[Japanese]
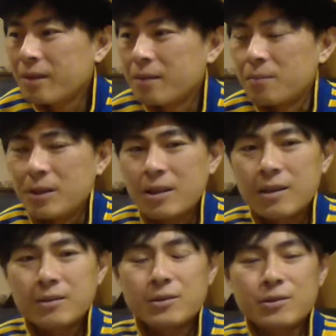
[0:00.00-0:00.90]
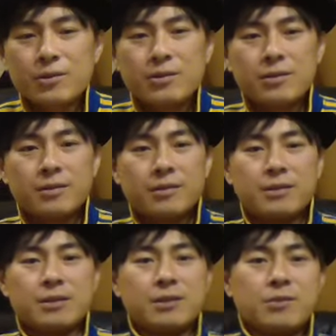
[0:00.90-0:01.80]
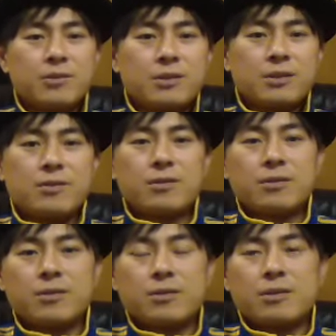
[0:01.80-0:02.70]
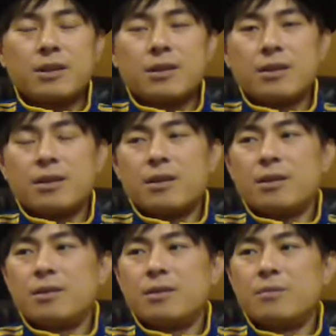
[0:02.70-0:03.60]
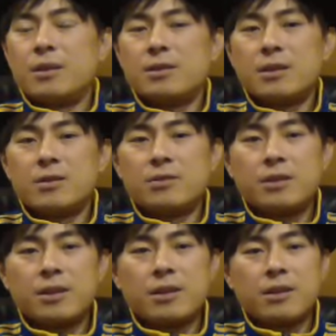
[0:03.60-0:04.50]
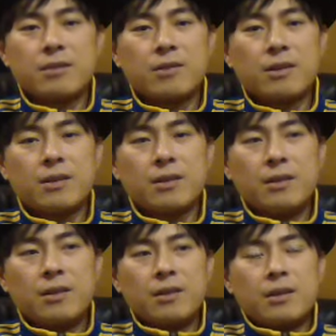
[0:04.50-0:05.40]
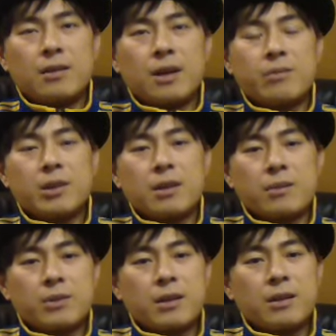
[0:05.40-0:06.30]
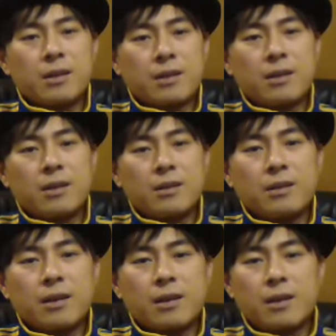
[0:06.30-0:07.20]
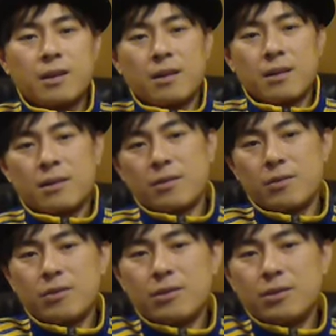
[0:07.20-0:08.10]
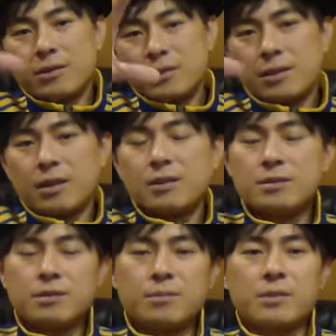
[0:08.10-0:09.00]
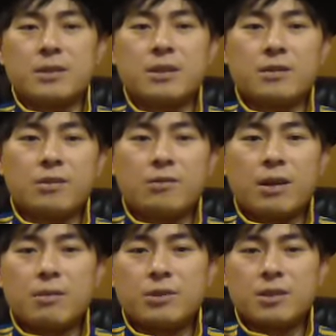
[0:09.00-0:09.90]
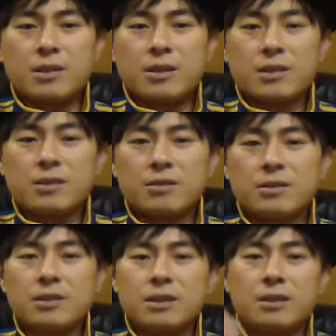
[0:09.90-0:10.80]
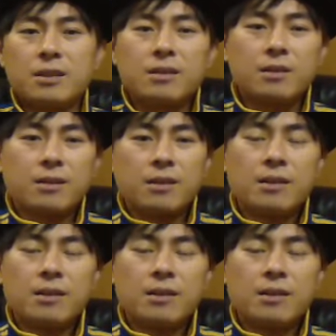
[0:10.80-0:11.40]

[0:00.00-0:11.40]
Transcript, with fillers: 未来はそういう人工知能的なバーチャルの世界にはアバターみたいなんがだけがこう生活、まあ、5G から 6G になって